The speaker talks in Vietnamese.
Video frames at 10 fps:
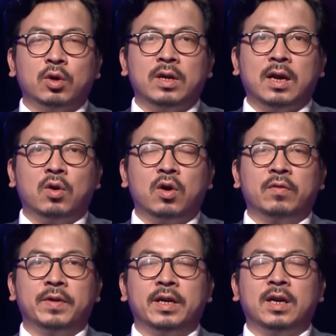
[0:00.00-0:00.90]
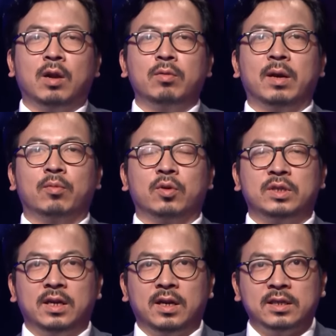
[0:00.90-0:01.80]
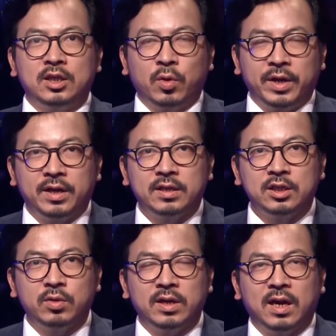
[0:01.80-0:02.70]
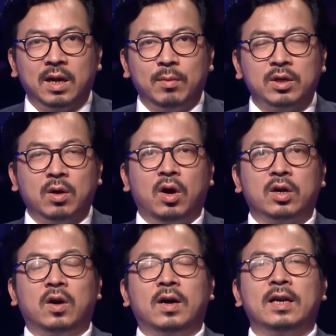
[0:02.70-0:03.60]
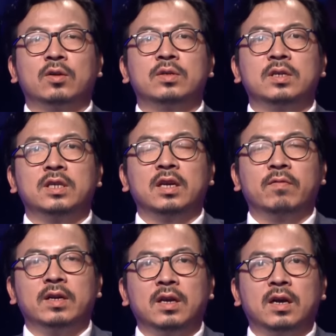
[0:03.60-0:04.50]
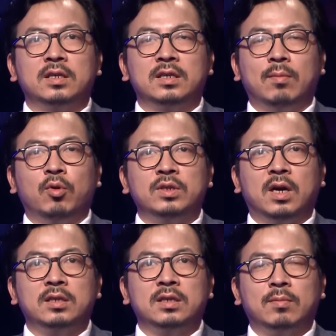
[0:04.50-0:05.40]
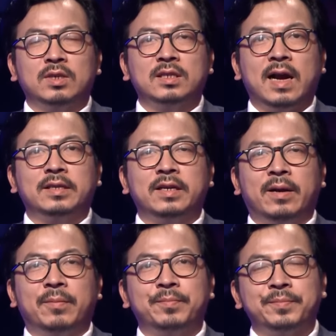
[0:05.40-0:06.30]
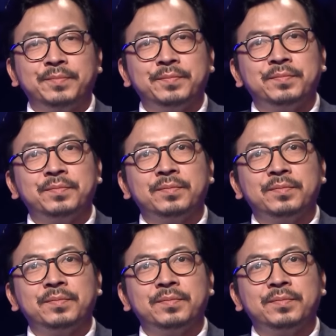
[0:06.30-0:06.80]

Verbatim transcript: tôi đang ngồi với ờ, đồng nghiệp của chị là chị thủy chị thủy đang gặp một câu hỏi khó khăn của chương trình và nhờ chị năm hỗ trợ chị năm sẵn sàng chưa ạ dạ